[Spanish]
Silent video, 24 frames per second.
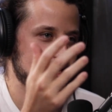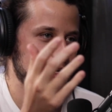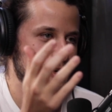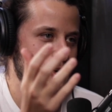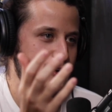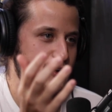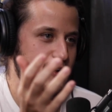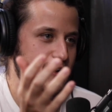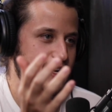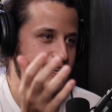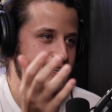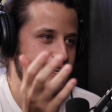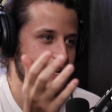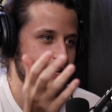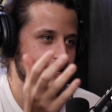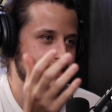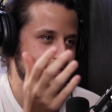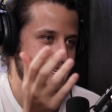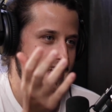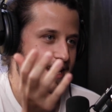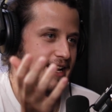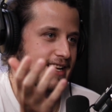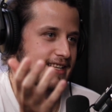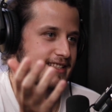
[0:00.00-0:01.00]
es en honor al,
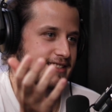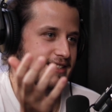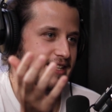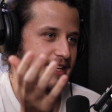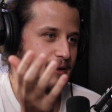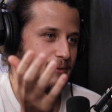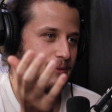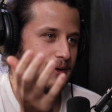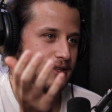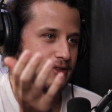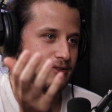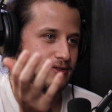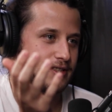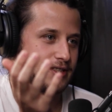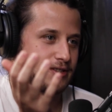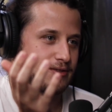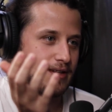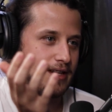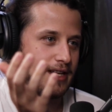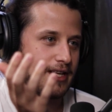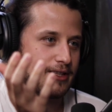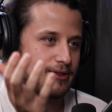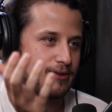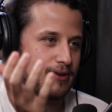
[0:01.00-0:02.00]
Sanax, Xanax, que el guato se
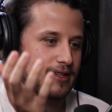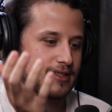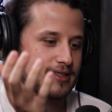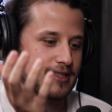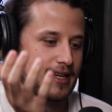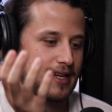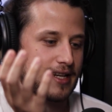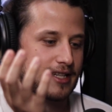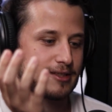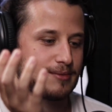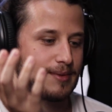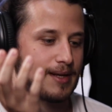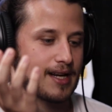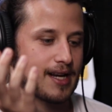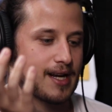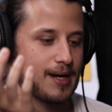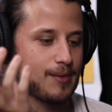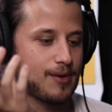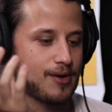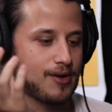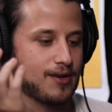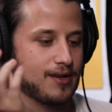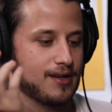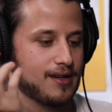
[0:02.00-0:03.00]
hizo adicto al Xanax, bien
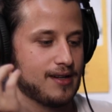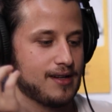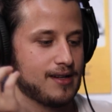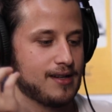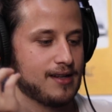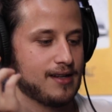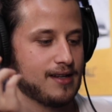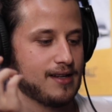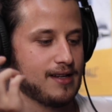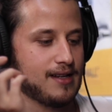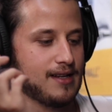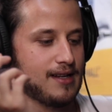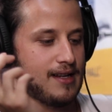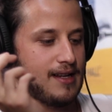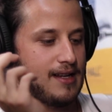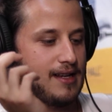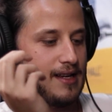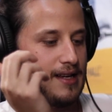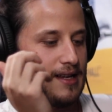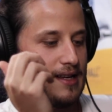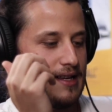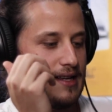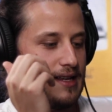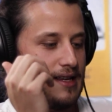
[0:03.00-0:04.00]
cabrón. Ajá.
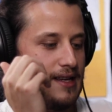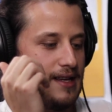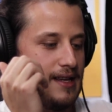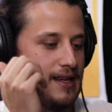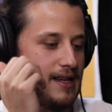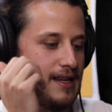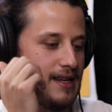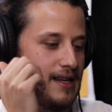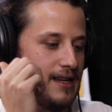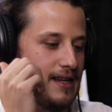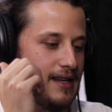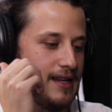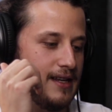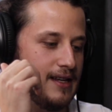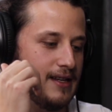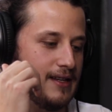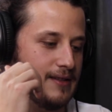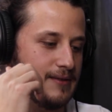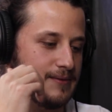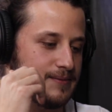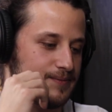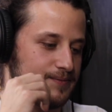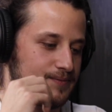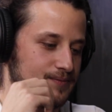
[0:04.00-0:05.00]

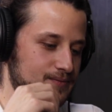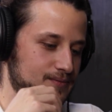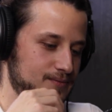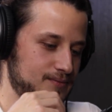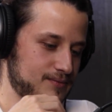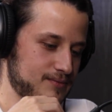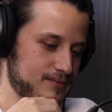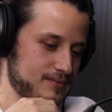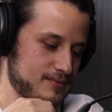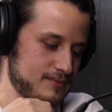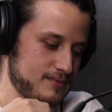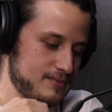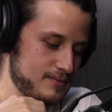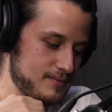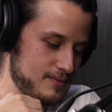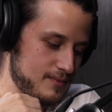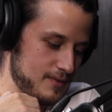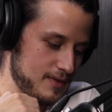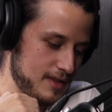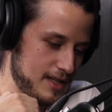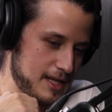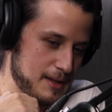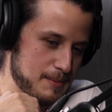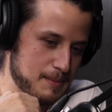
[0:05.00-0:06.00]
Y,
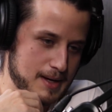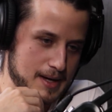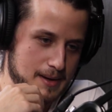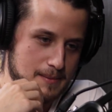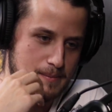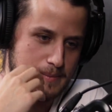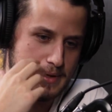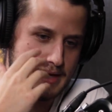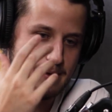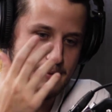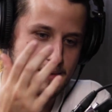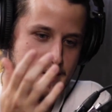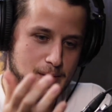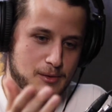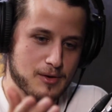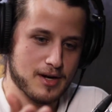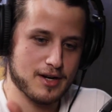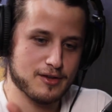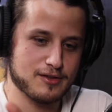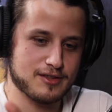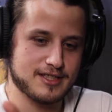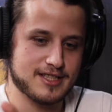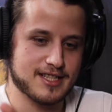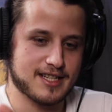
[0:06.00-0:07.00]
y, me, vi
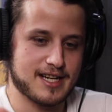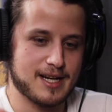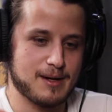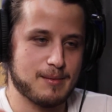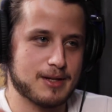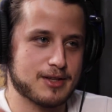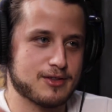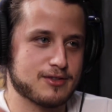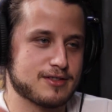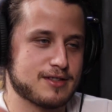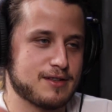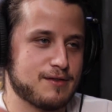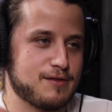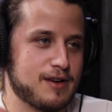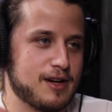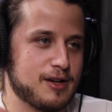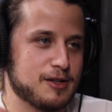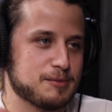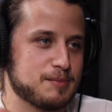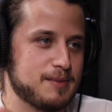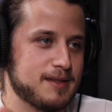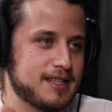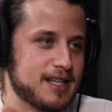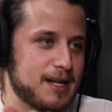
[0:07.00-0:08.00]
una noticia que el vato se fue
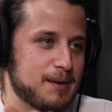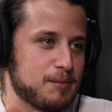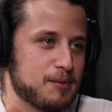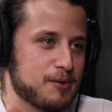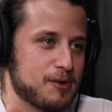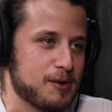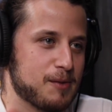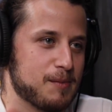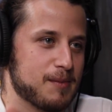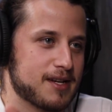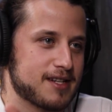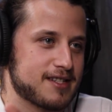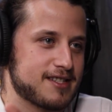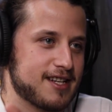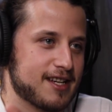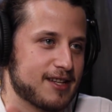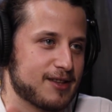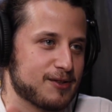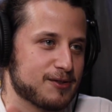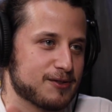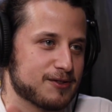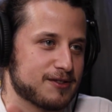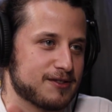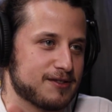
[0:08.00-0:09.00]
al hospital por comer
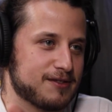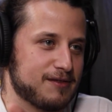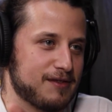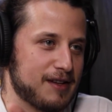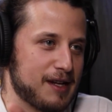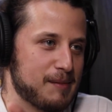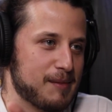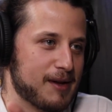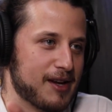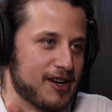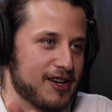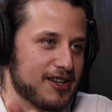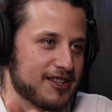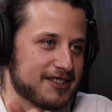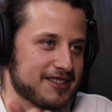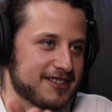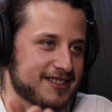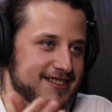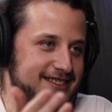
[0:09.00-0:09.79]
chetos Flaming Hot.